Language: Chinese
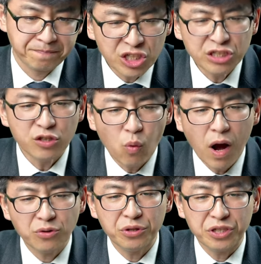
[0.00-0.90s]
甚至
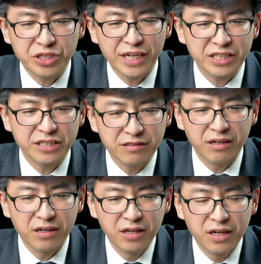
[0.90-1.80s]
王也在神
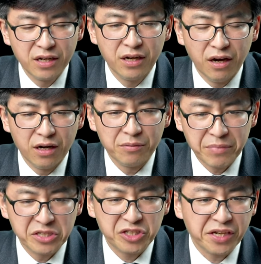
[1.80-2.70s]
的啊
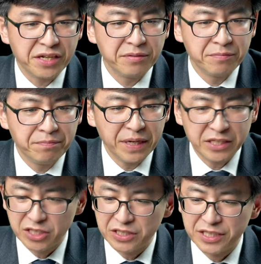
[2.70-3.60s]
面前被
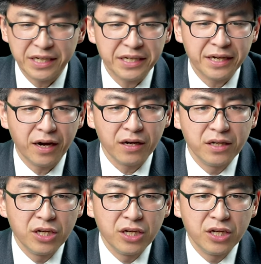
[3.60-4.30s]
神建立哈，